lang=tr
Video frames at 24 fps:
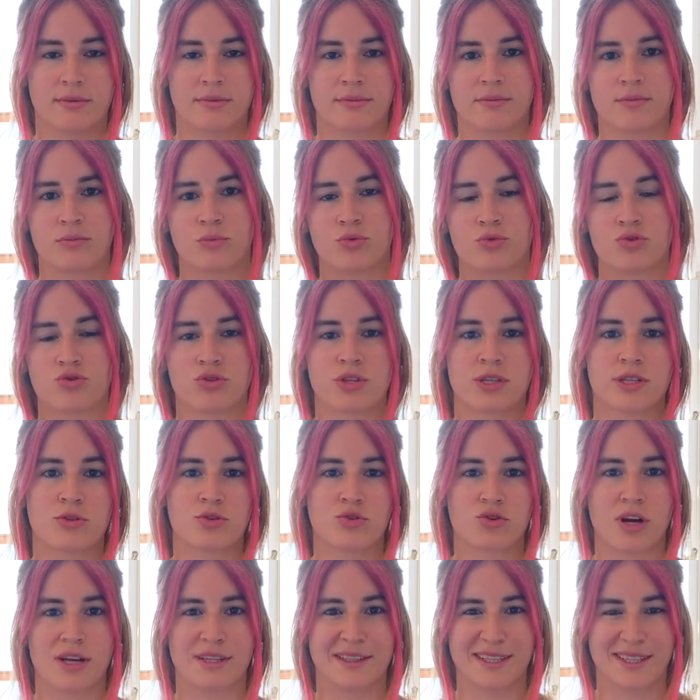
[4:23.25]
burçları
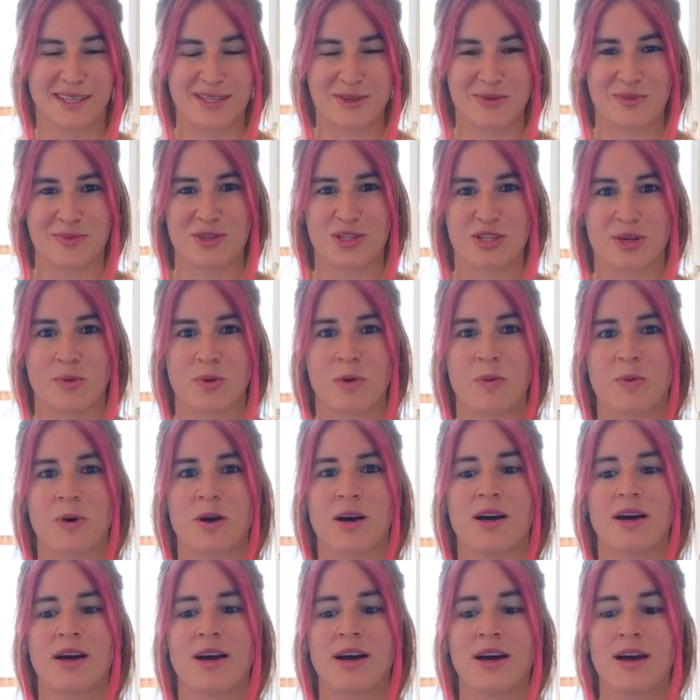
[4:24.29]
şu anda girmeyeceğim
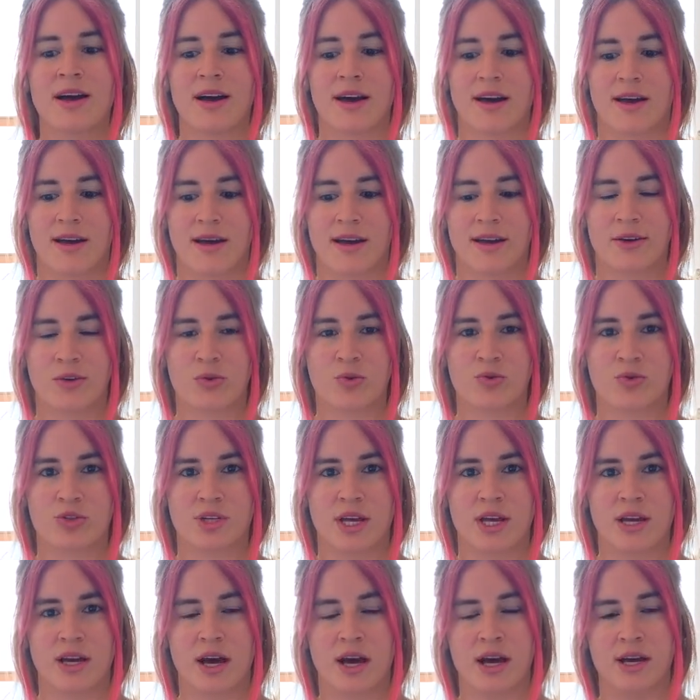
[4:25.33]
ama e,
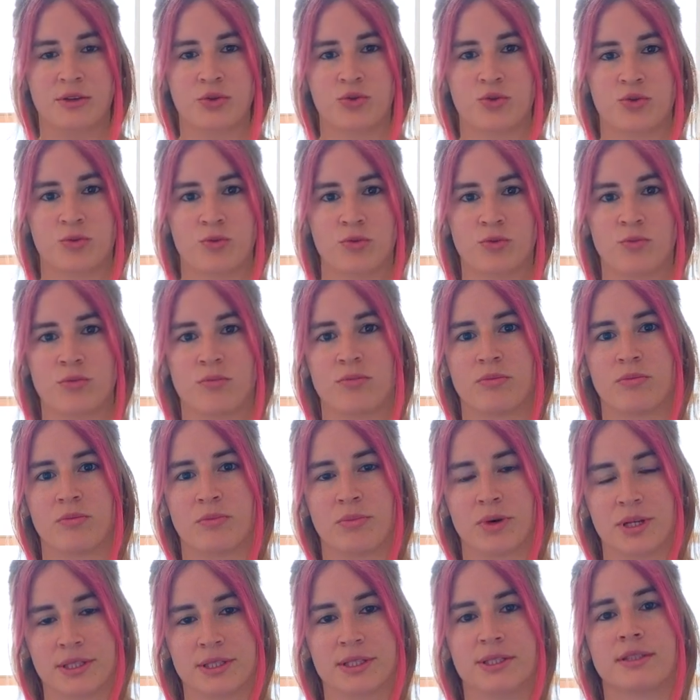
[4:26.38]
kuzey ay düğümüm
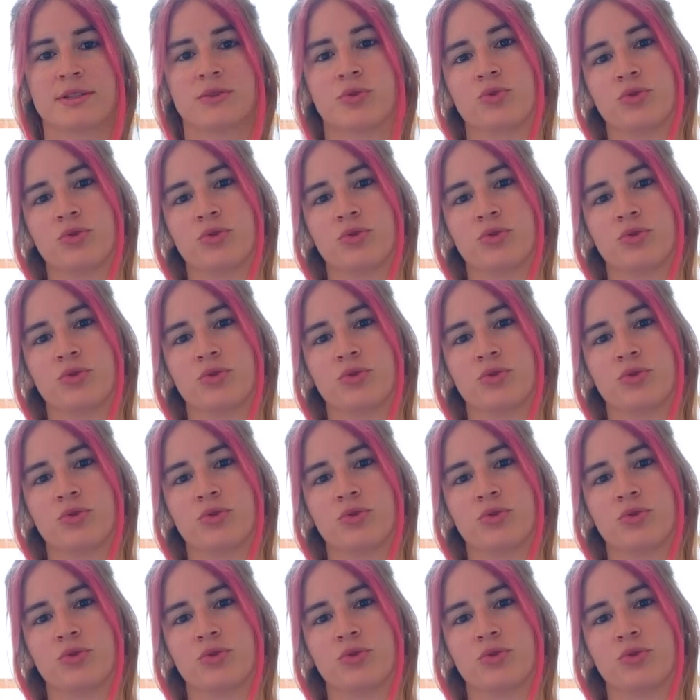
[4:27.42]
balık,